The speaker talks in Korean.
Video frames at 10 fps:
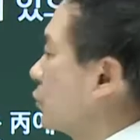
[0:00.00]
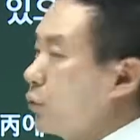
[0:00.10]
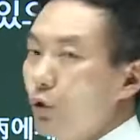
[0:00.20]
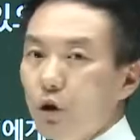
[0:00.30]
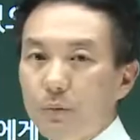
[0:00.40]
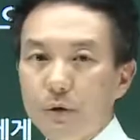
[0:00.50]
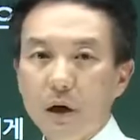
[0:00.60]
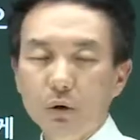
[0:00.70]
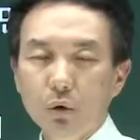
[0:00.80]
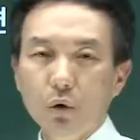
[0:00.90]
동의
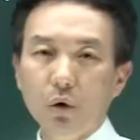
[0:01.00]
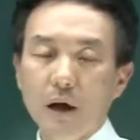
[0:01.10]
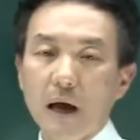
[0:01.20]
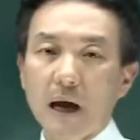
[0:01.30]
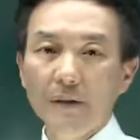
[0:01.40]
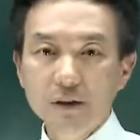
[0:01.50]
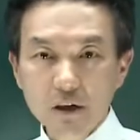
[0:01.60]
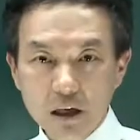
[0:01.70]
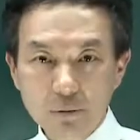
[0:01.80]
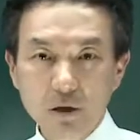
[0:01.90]
없더라도 안
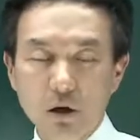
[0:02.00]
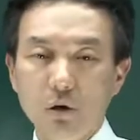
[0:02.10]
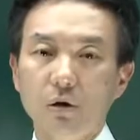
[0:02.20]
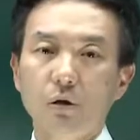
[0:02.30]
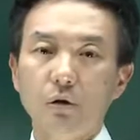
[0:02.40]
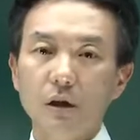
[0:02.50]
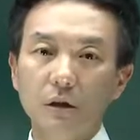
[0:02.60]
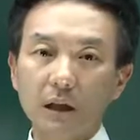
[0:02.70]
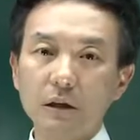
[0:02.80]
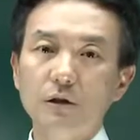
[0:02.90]
들키면 돼요.
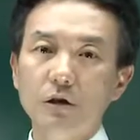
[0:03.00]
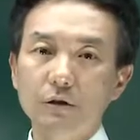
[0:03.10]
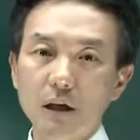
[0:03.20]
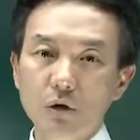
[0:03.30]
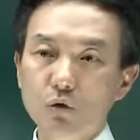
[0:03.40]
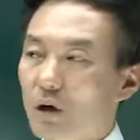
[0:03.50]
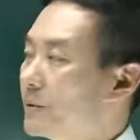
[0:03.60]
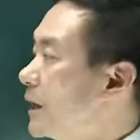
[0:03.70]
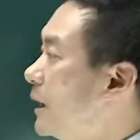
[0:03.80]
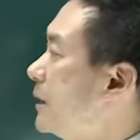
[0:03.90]
일단 전대는
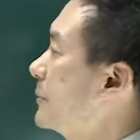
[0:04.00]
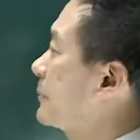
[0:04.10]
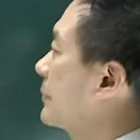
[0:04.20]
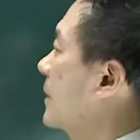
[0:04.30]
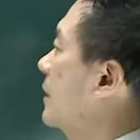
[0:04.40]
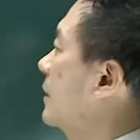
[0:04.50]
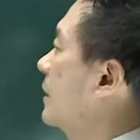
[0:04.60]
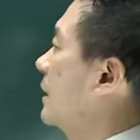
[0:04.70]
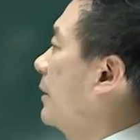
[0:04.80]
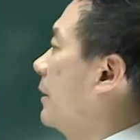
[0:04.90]
유효합니다.
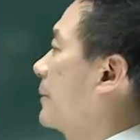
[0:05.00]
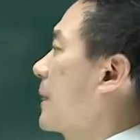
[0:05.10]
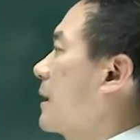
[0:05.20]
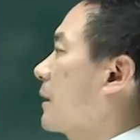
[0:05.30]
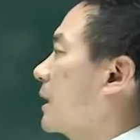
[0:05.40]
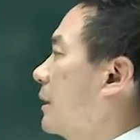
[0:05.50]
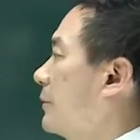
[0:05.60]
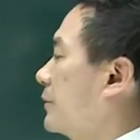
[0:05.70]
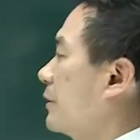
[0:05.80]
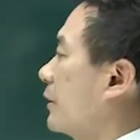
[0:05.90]
2번
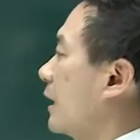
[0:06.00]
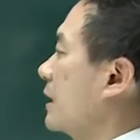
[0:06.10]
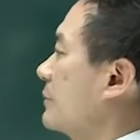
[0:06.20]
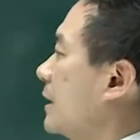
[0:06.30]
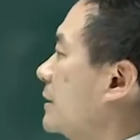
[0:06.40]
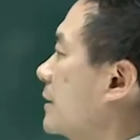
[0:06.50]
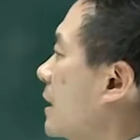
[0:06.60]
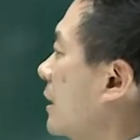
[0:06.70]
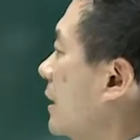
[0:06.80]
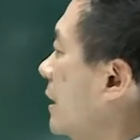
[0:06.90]
가본 을가
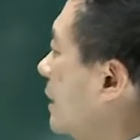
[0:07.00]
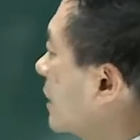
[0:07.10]
임대차계약이